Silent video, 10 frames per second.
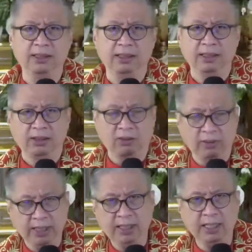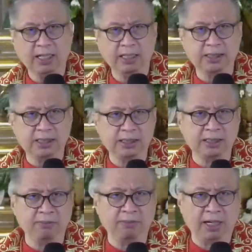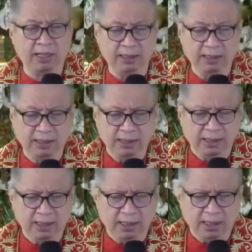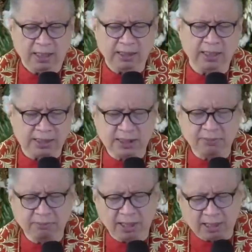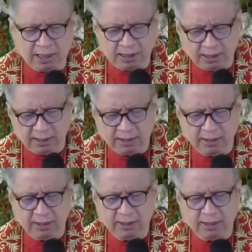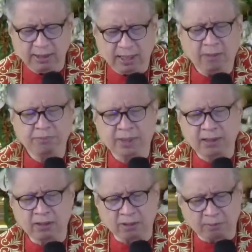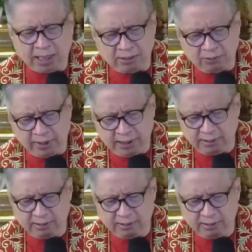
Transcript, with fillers: Kung hindi ka nagsisimba at nagsimba ka after graduate